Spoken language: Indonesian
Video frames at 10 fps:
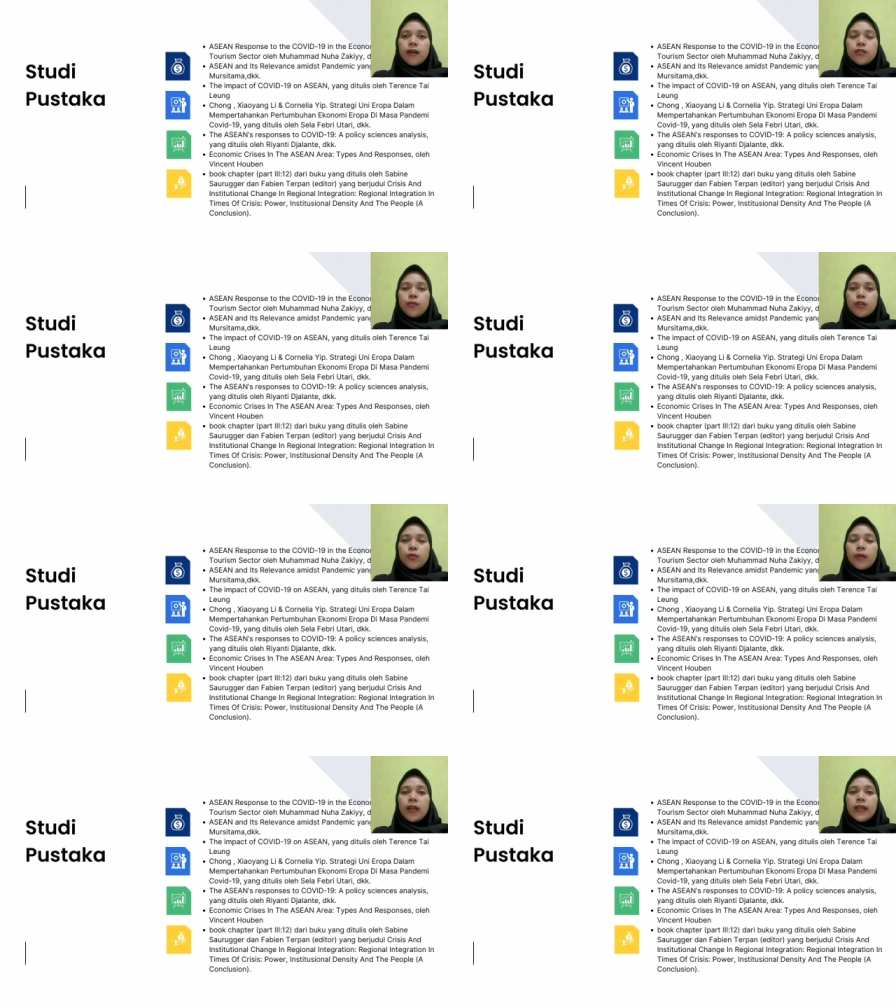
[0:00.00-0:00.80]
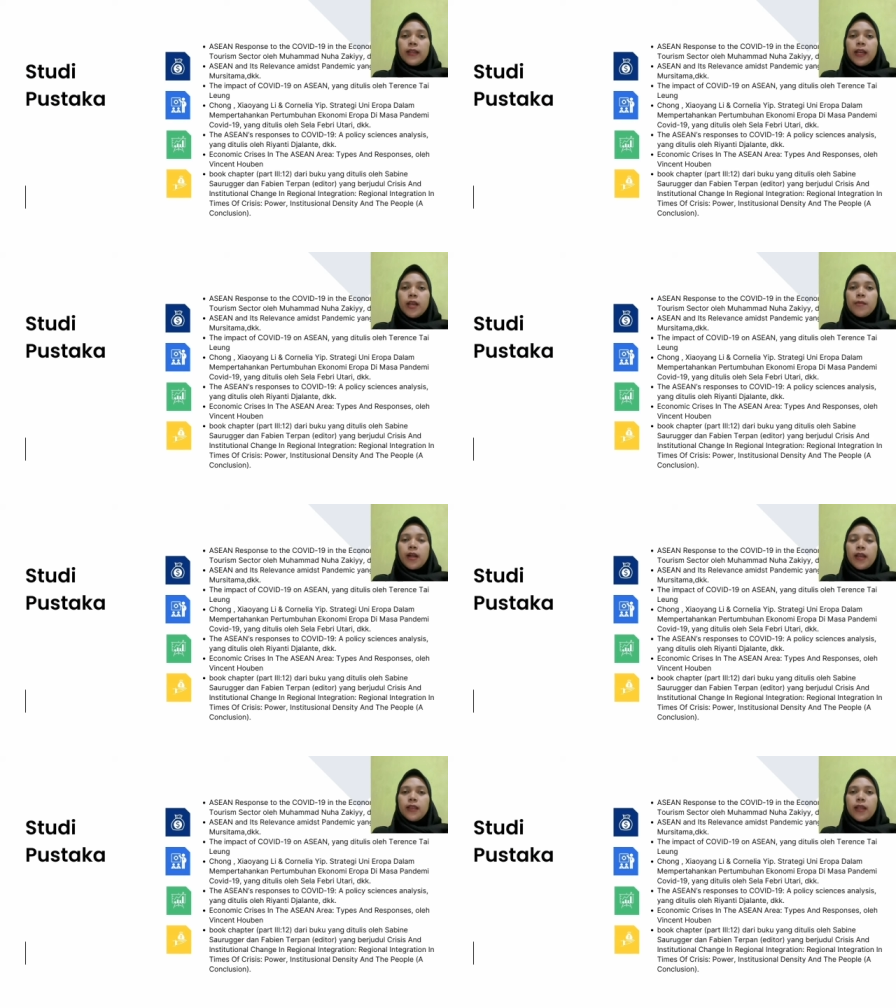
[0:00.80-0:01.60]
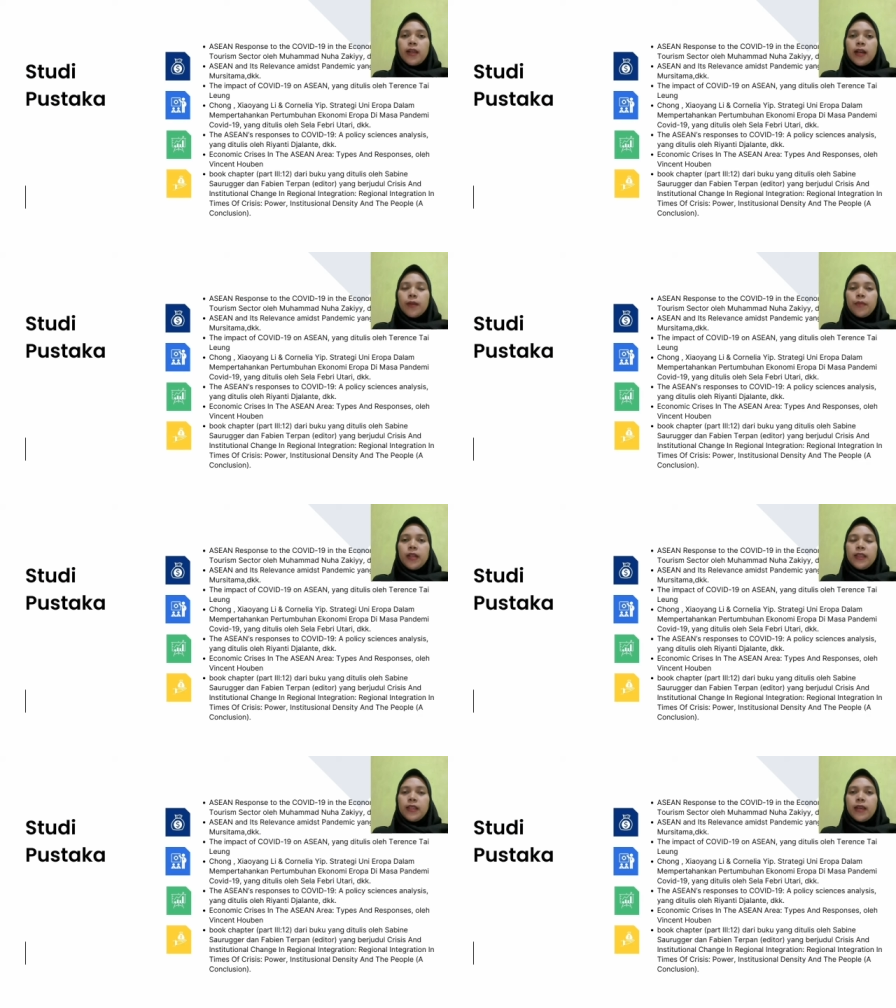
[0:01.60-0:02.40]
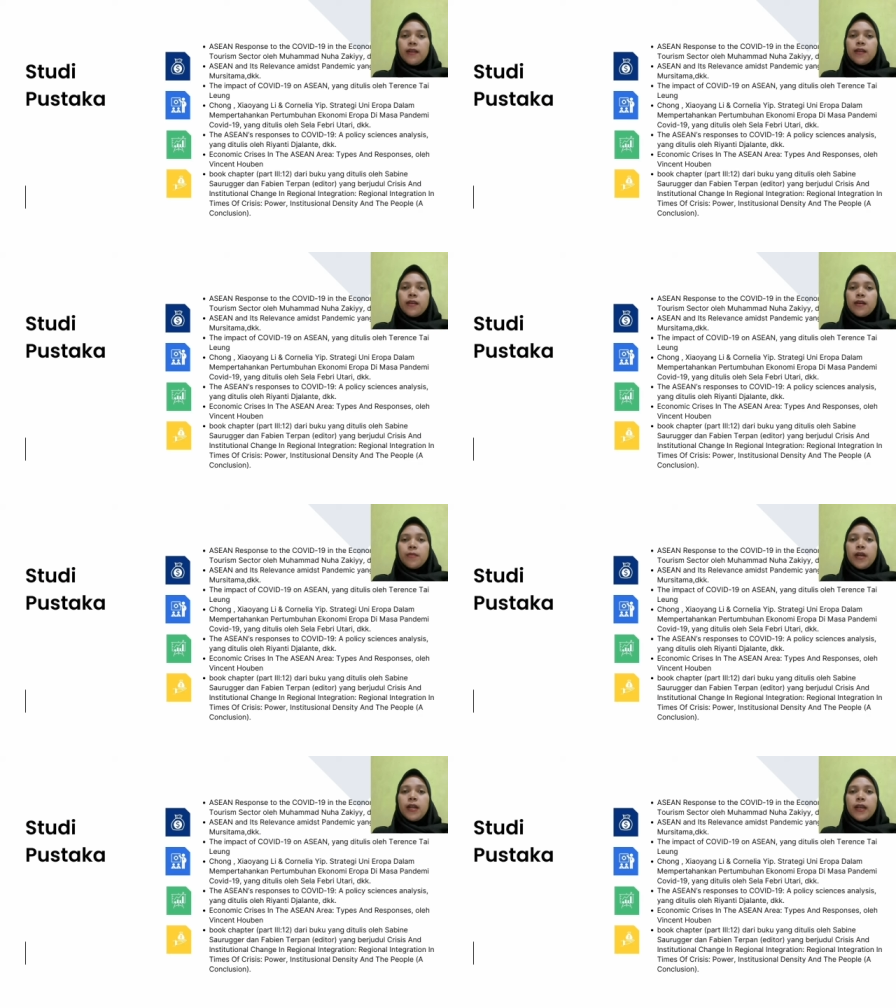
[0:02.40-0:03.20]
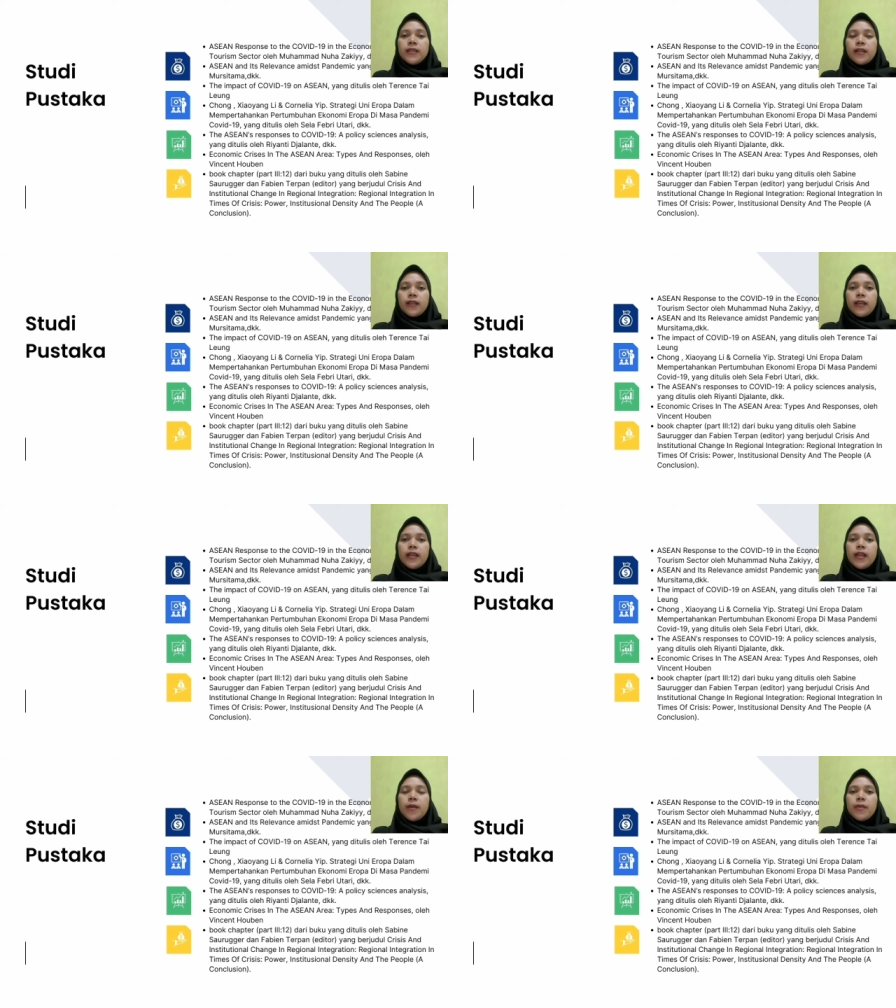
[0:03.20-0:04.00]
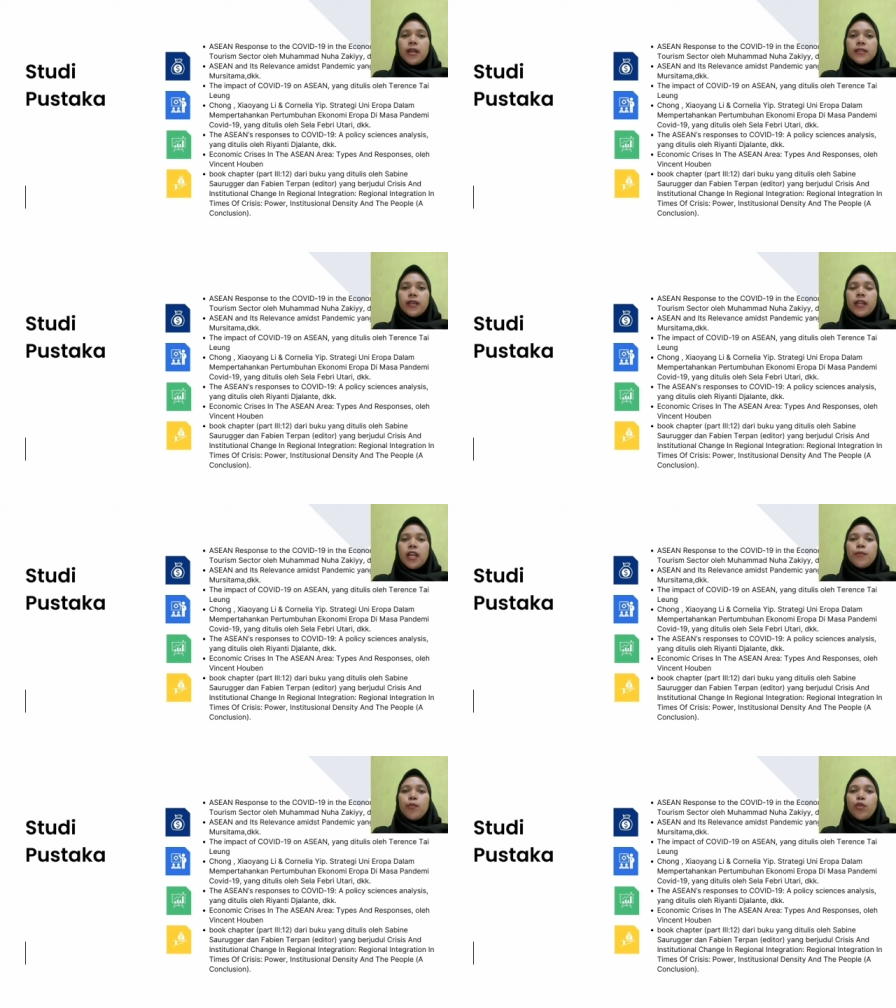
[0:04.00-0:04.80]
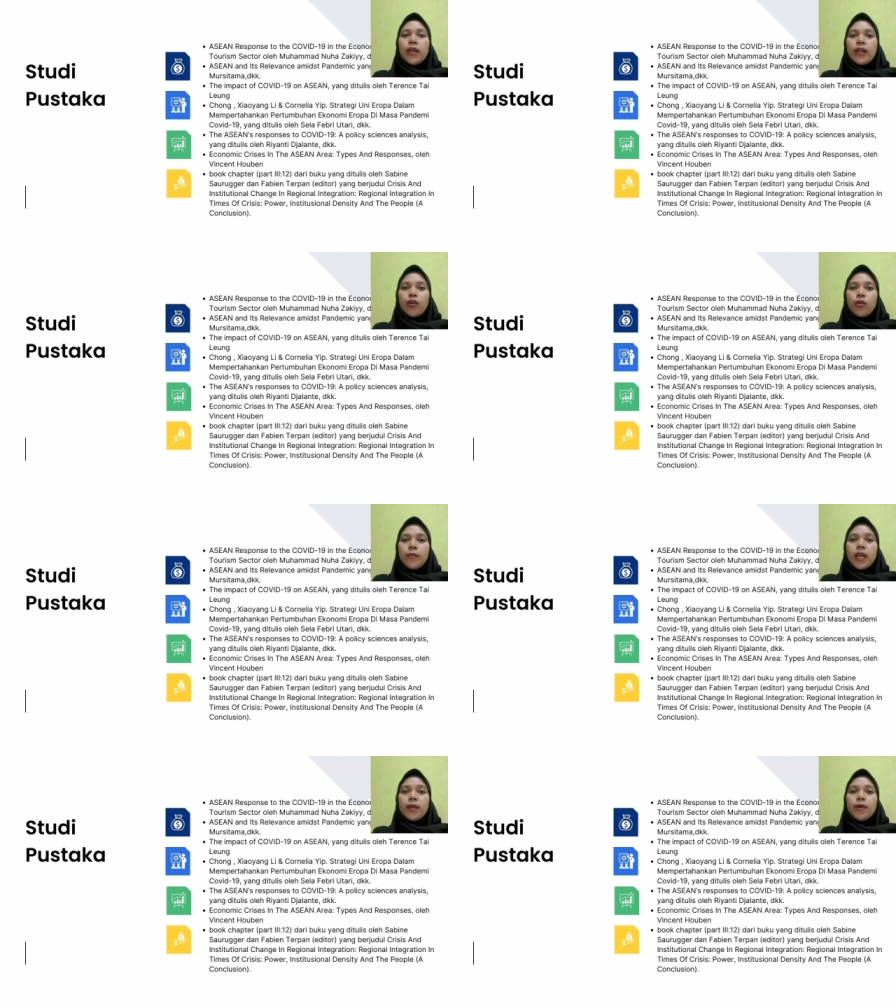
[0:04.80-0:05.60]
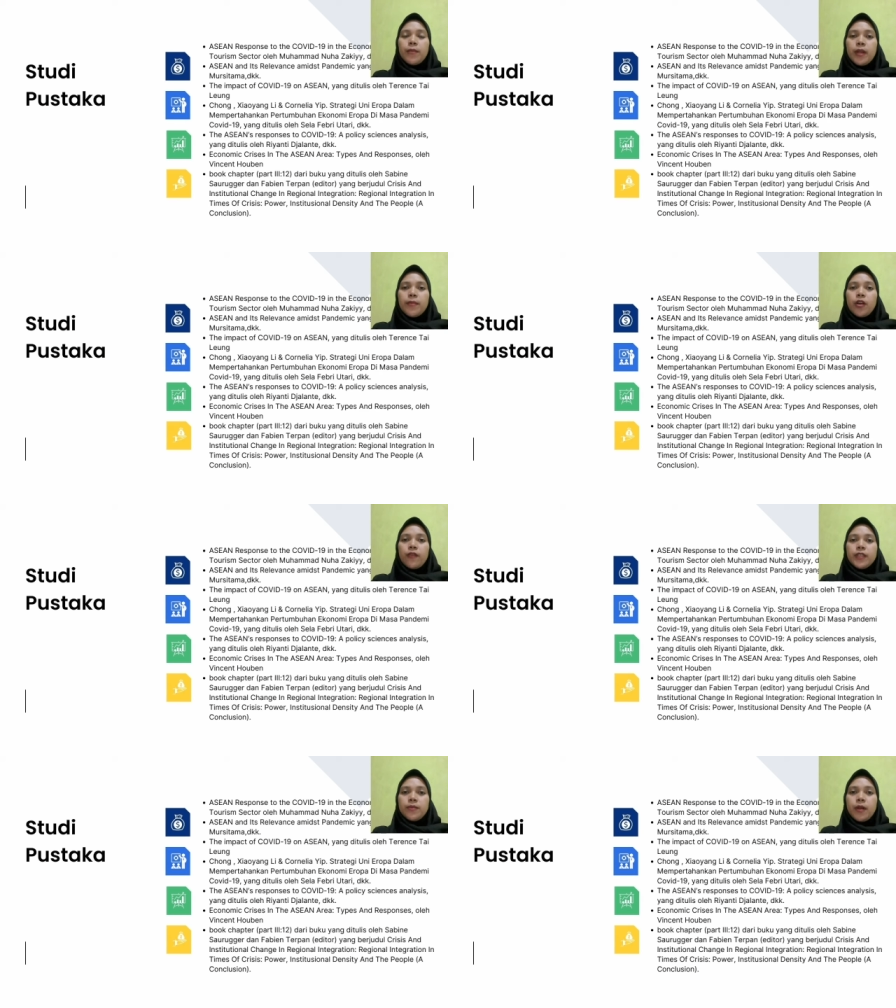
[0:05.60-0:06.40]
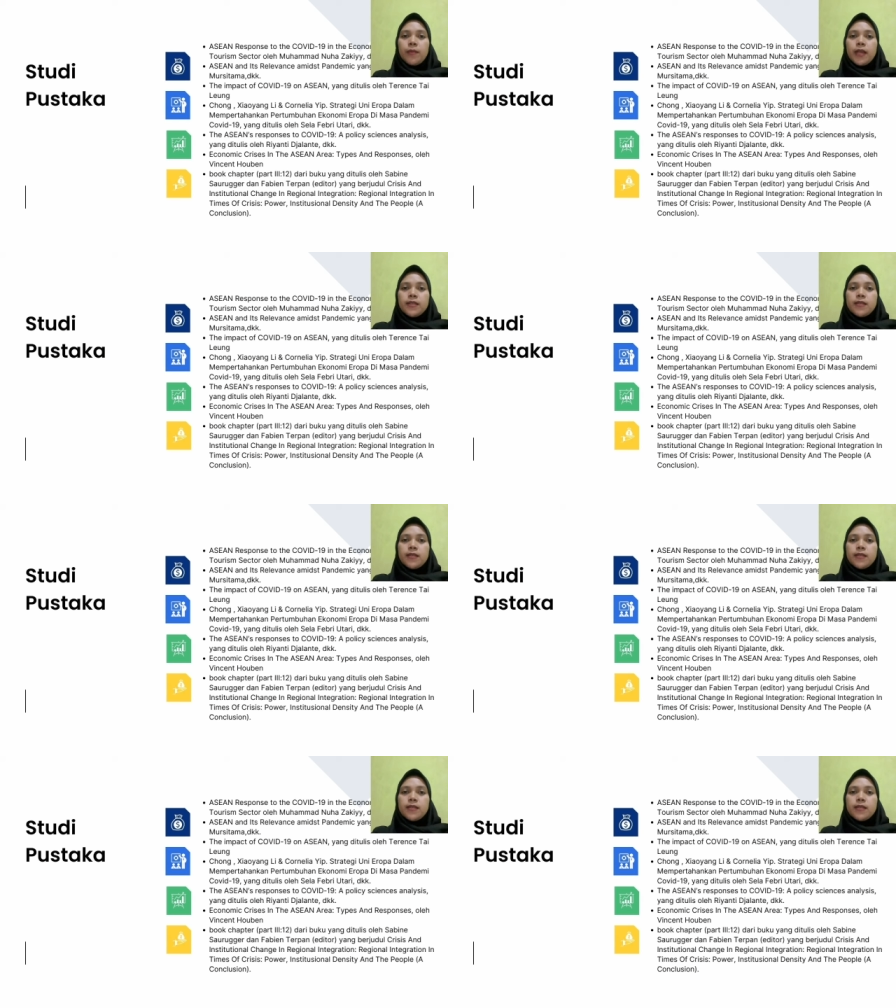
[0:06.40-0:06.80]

sumber-sumber sumber -sumber lainnya yang berkaitan dengan penelitian mengenai strategi yang diambil ASEAN dalam pemulihan ekonomi akibat pandemi COVID-19.